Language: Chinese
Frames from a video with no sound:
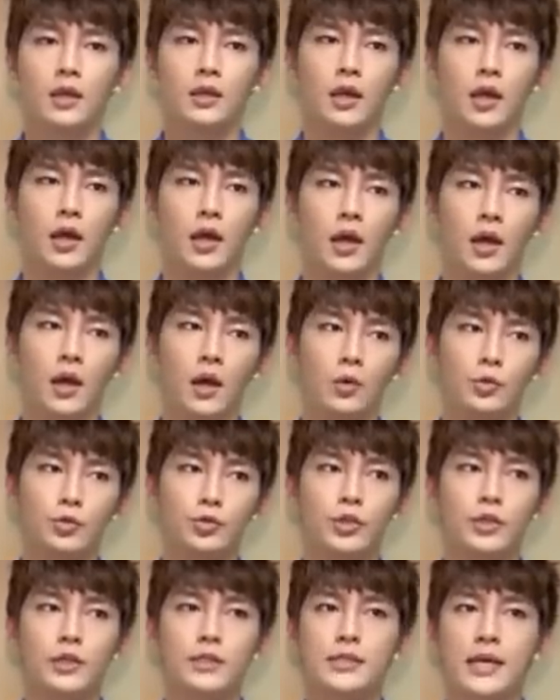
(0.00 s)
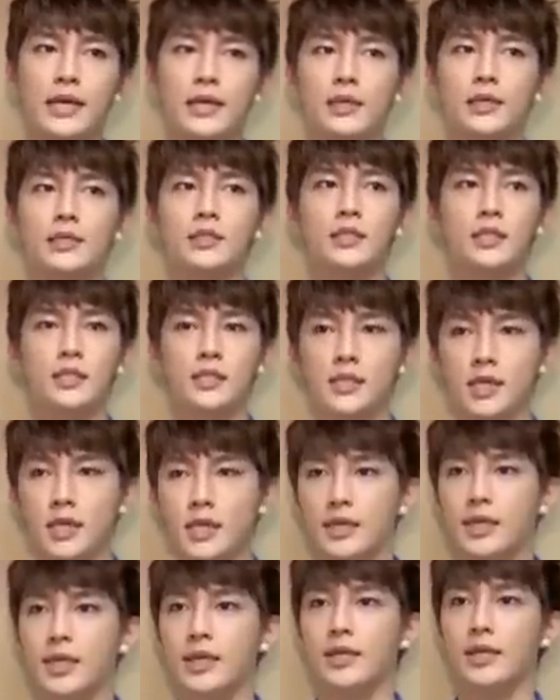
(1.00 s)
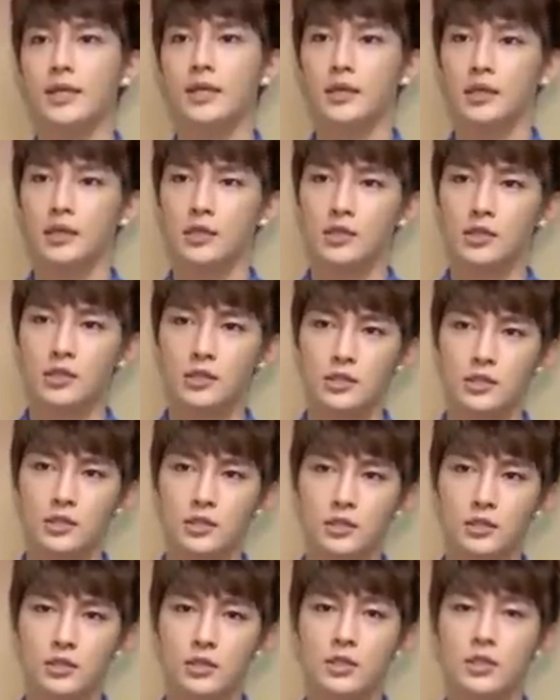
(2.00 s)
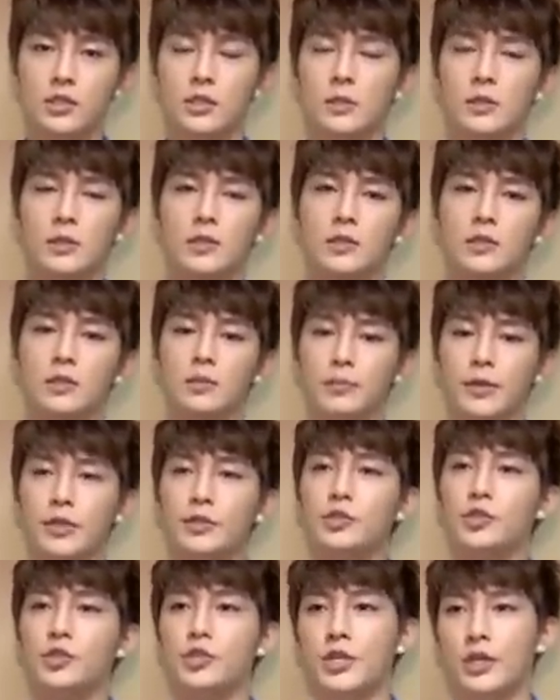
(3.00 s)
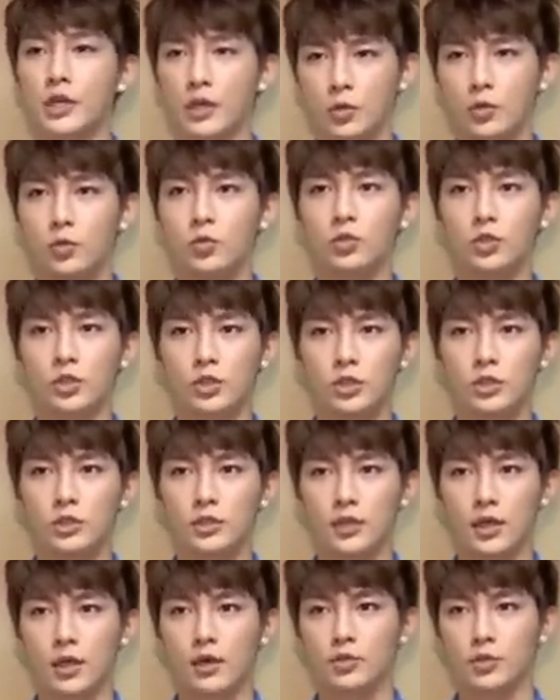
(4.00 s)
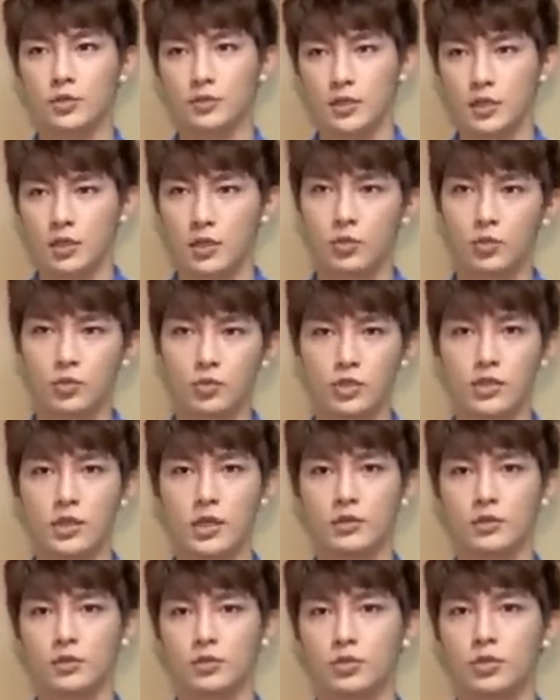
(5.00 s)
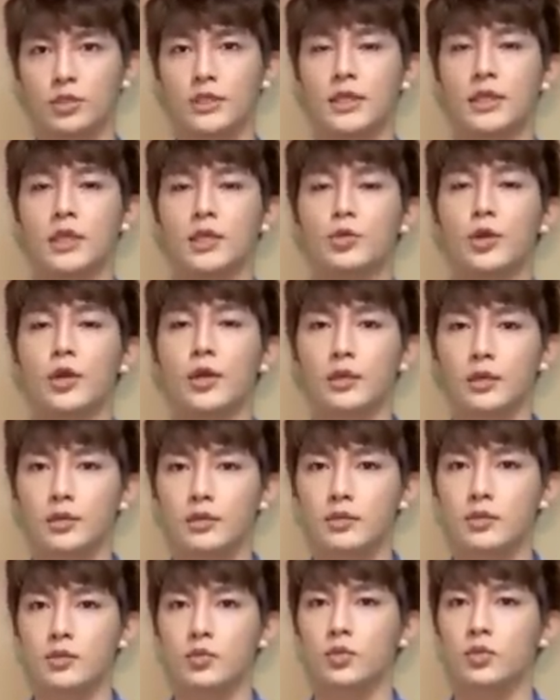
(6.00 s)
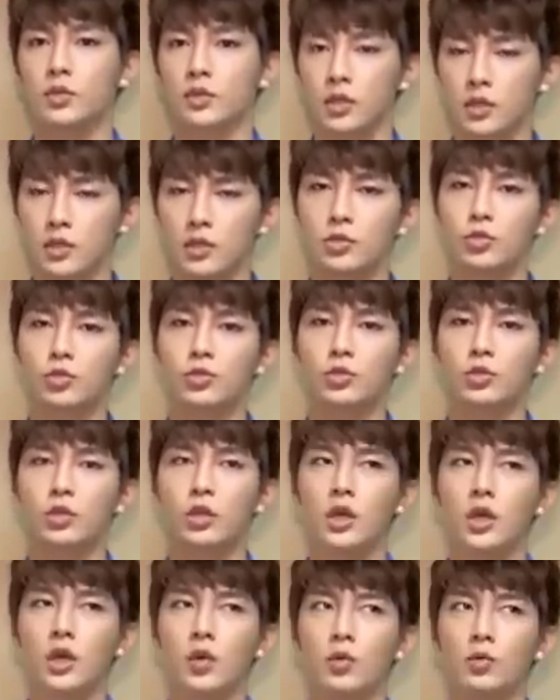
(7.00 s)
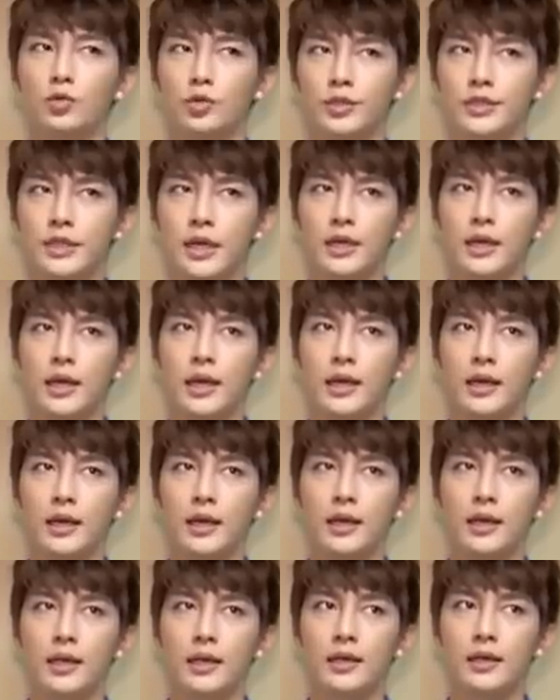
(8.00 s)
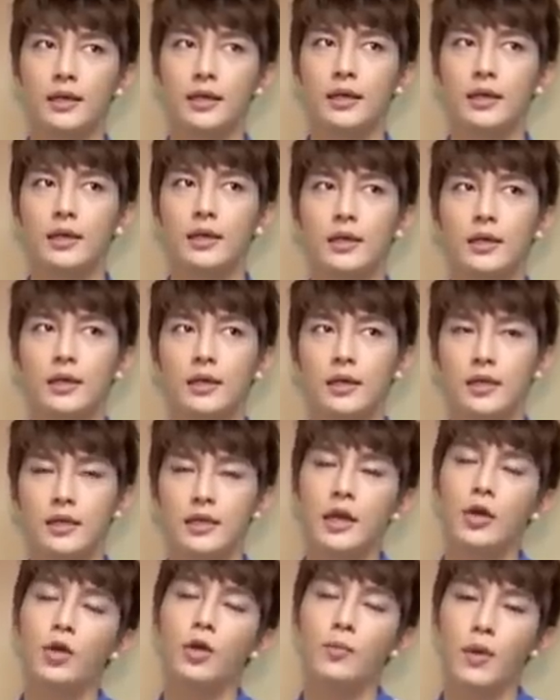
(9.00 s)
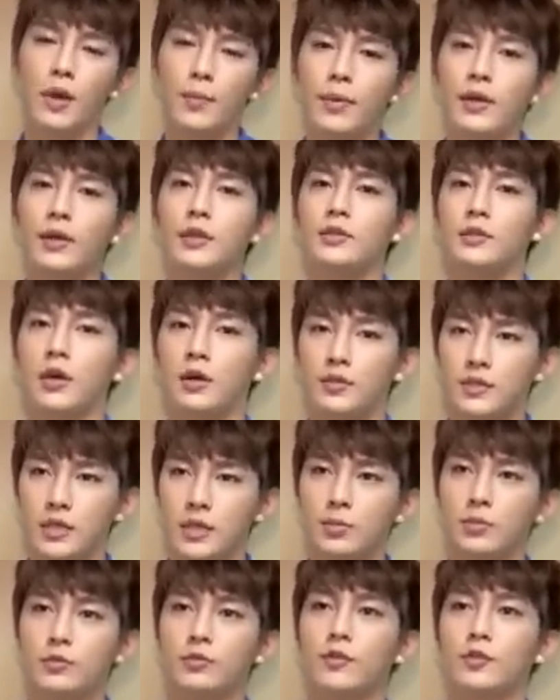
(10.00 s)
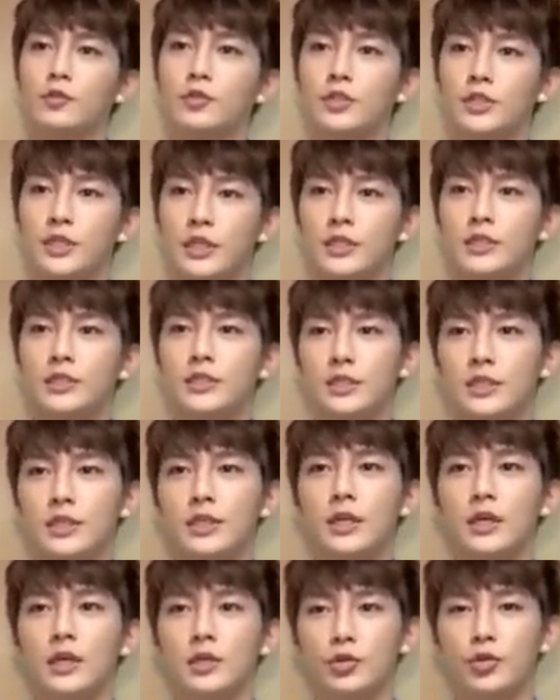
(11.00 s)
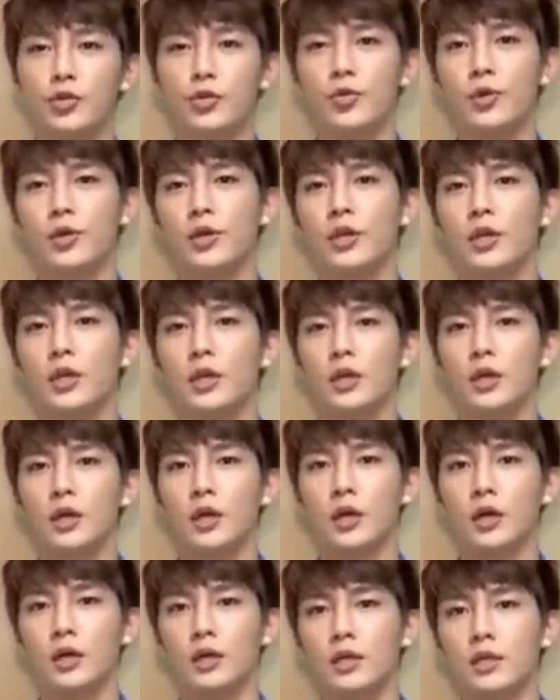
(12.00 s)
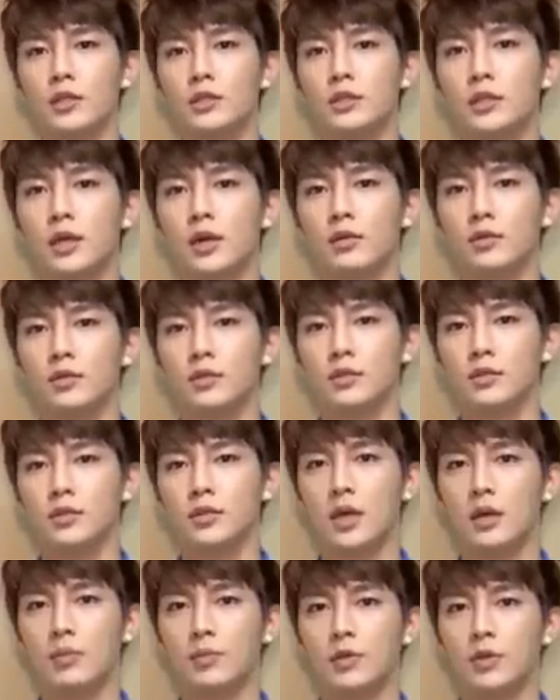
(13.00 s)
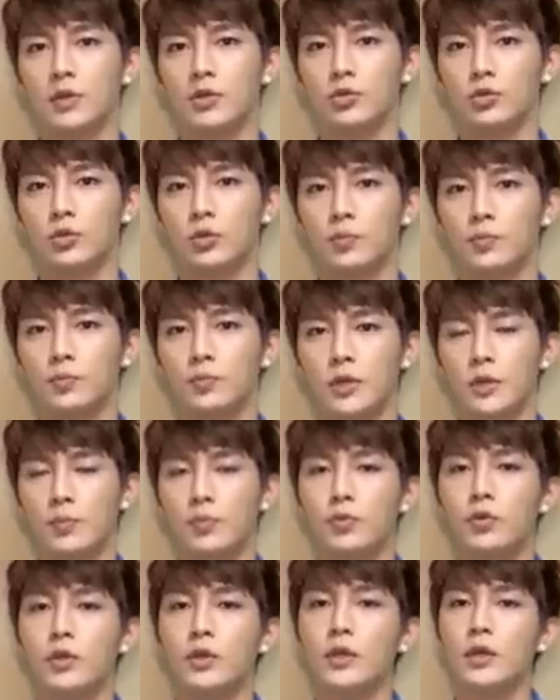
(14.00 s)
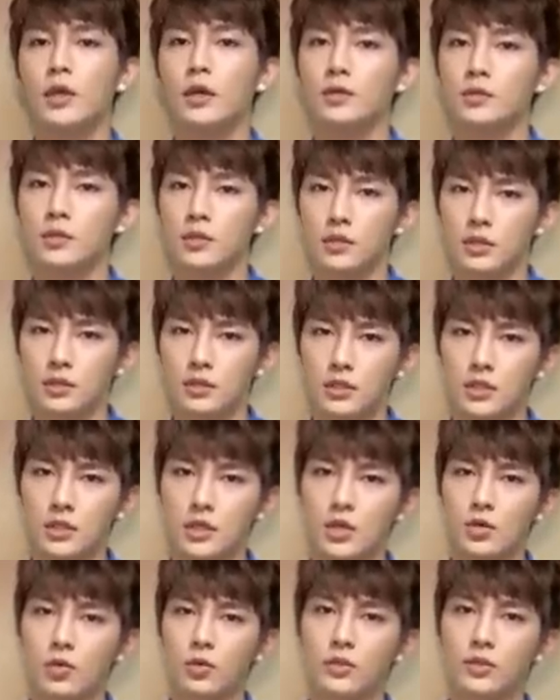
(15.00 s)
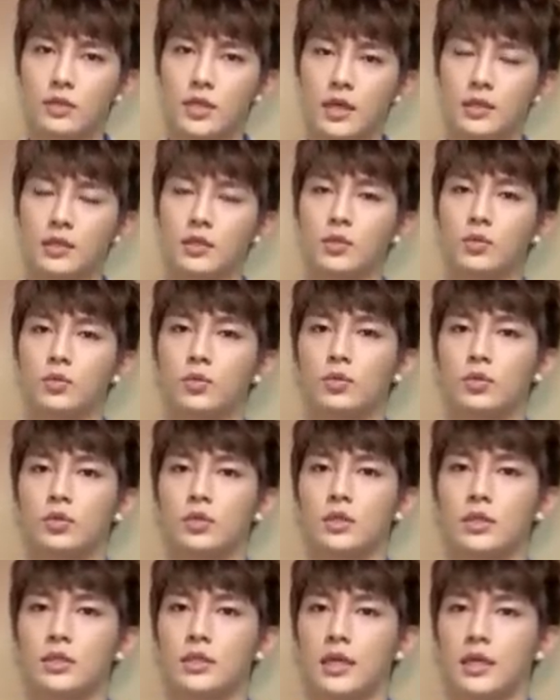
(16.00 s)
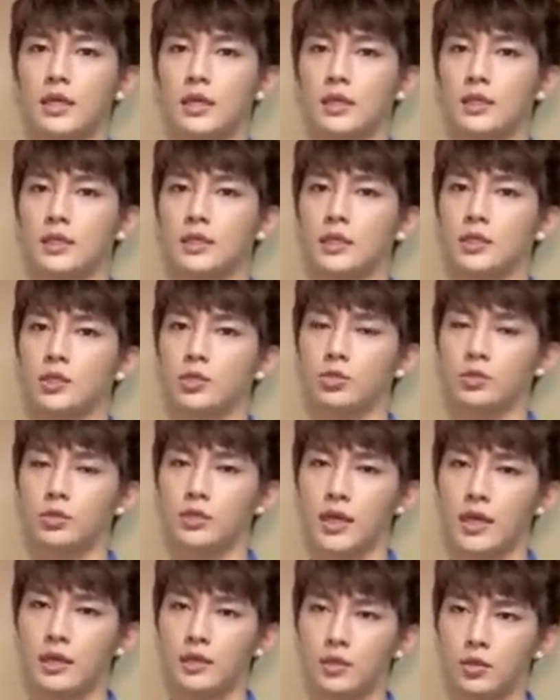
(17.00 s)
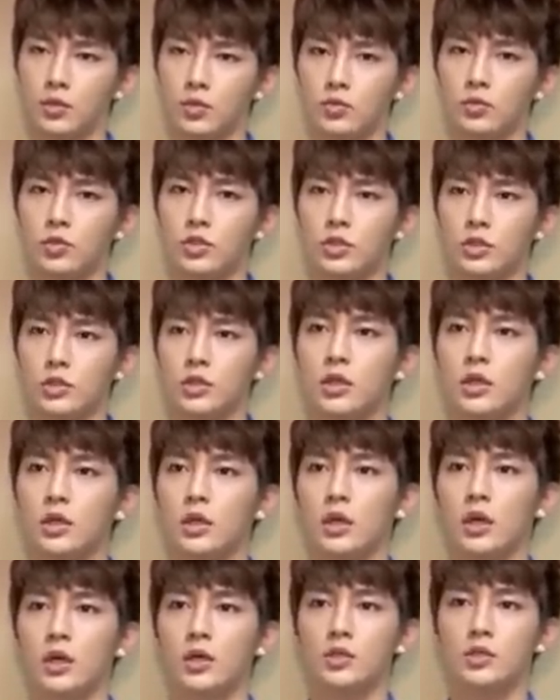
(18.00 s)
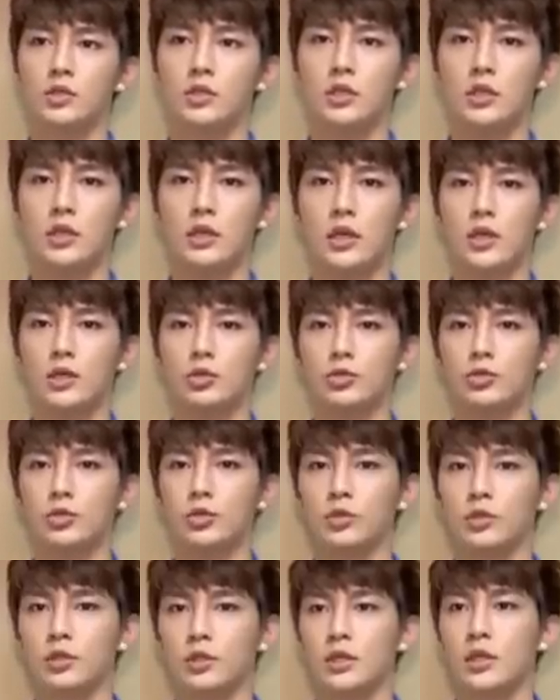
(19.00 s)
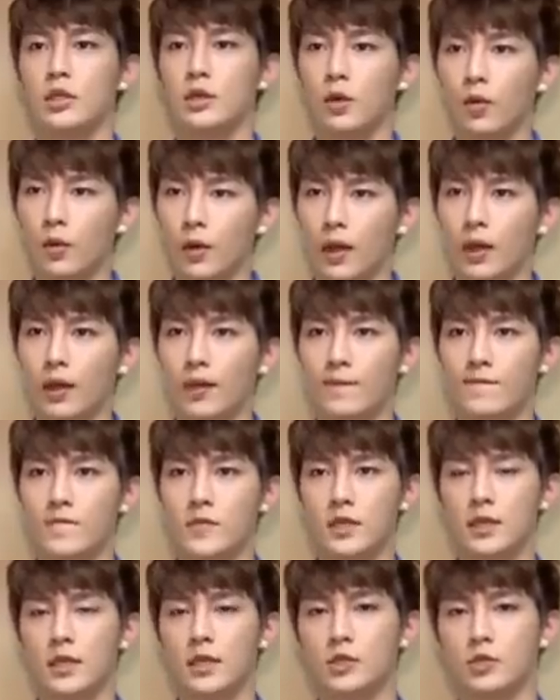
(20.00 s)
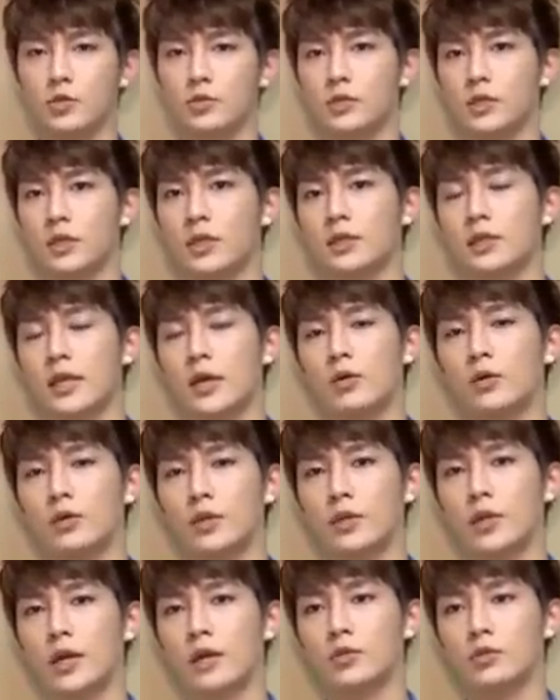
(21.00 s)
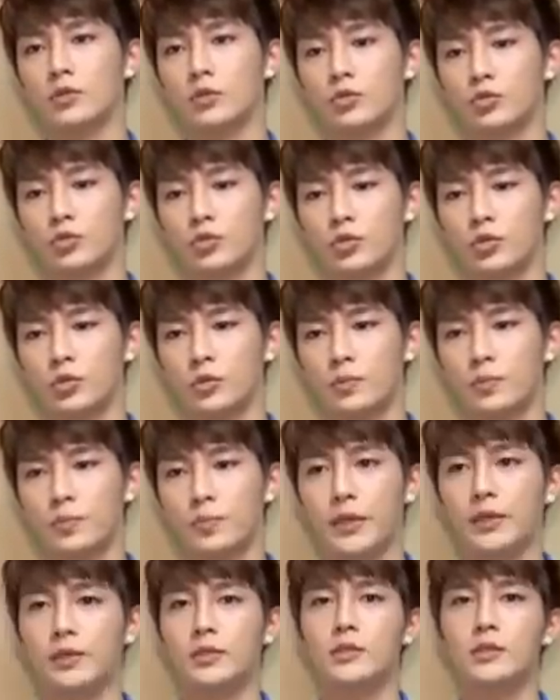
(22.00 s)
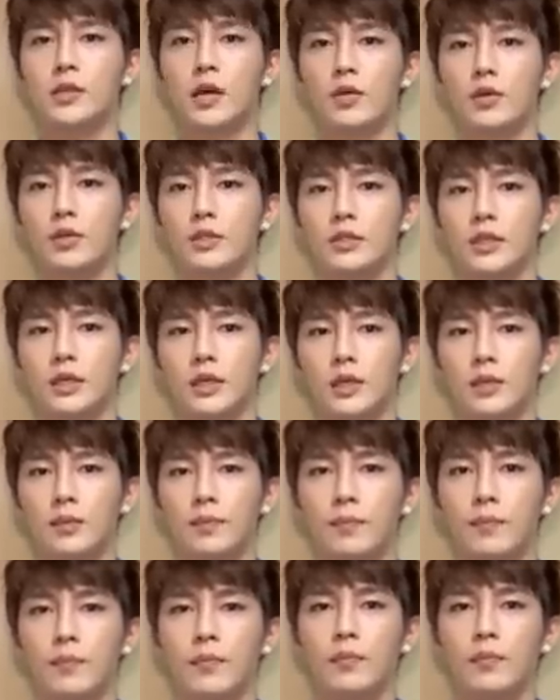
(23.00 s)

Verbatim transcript: 那我觉得再进阶一点，你可能是自己。编织一个故事，然后从这个故事当中去写一段歌词或是歌曲。我觉得将来，呃，应该会慢慢的朝这一部分去前进啊。那因为，呃，林夕老师他们也说，你不一定要真的经历过这样的故事，你才能够写出这样的故事，而是你可以去体会，你可以从这个道理当中去编造一些，